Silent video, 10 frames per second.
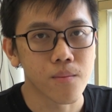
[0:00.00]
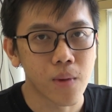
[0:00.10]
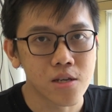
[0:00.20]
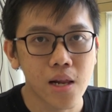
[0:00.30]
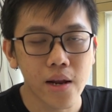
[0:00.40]

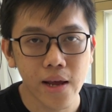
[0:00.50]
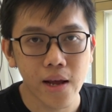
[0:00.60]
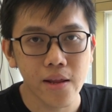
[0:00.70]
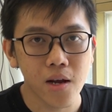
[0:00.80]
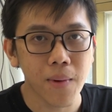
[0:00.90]
machine learning
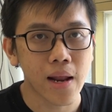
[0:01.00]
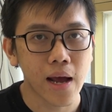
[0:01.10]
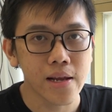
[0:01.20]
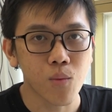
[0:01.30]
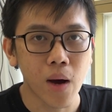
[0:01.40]
á, như các bạn
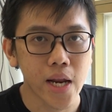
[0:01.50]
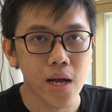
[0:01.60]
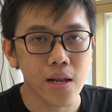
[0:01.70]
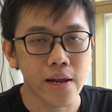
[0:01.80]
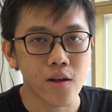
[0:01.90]
thấy trong hình
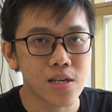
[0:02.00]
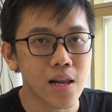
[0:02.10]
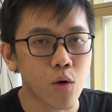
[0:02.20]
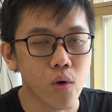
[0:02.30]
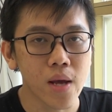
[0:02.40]
á, thì nó chính
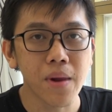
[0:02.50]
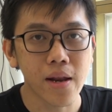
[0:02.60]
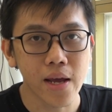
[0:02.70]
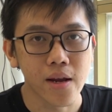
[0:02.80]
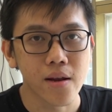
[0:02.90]
là của deep
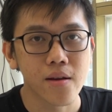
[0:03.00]
learning